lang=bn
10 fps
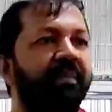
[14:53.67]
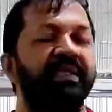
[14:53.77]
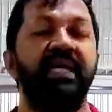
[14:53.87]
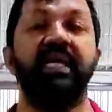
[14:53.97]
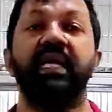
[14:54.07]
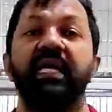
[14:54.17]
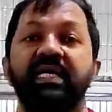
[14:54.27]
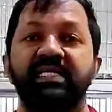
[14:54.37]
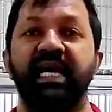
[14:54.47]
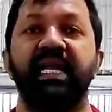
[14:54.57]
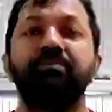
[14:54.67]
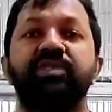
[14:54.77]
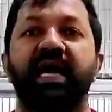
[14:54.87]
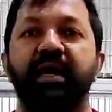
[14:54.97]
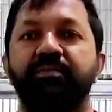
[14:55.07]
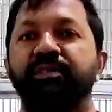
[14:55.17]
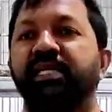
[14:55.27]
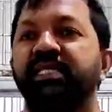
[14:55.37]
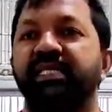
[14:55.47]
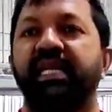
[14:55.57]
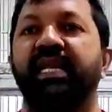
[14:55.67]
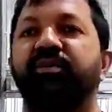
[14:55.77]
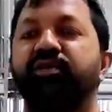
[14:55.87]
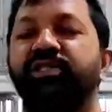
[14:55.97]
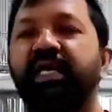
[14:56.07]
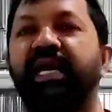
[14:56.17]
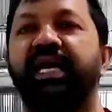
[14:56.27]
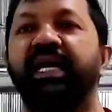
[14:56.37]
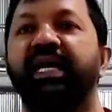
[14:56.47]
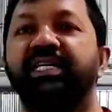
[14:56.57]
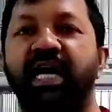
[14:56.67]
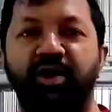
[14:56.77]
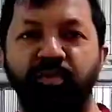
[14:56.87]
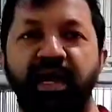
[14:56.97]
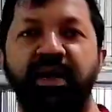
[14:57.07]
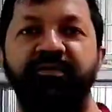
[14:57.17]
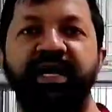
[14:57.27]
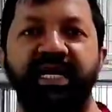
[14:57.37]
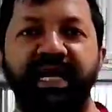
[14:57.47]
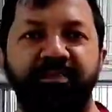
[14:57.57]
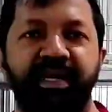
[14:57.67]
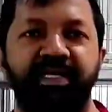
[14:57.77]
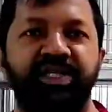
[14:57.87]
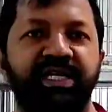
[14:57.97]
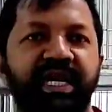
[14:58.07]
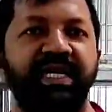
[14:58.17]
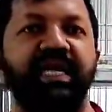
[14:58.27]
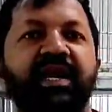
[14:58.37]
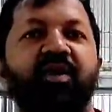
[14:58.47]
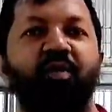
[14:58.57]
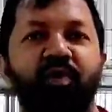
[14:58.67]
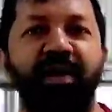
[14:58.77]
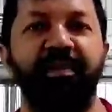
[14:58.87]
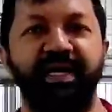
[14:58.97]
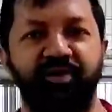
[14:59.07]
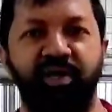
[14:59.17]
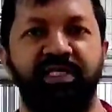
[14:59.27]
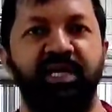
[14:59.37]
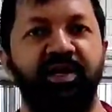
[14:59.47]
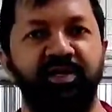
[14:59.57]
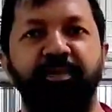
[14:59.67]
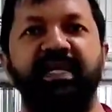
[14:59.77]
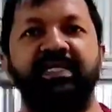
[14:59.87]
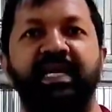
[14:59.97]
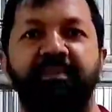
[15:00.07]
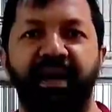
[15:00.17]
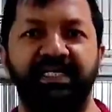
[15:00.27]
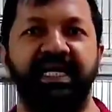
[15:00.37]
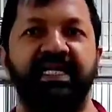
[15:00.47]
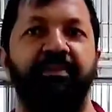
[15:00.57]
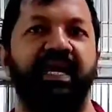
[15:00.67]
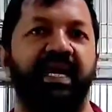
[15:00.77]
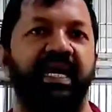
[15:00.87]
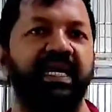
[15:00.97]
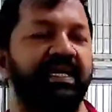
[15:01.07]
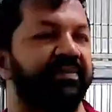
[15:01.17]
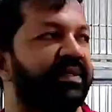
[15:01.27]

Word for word: আমাদের সেলিম সাহেব যিনি ছিলেন হচ্ছে ফারুমা এভিয়ারি আপনারা ছিলেন উনি ব্রিজ করেছিল কিন্তু বাচ্চাটা বাঁচাইতে পারে নাই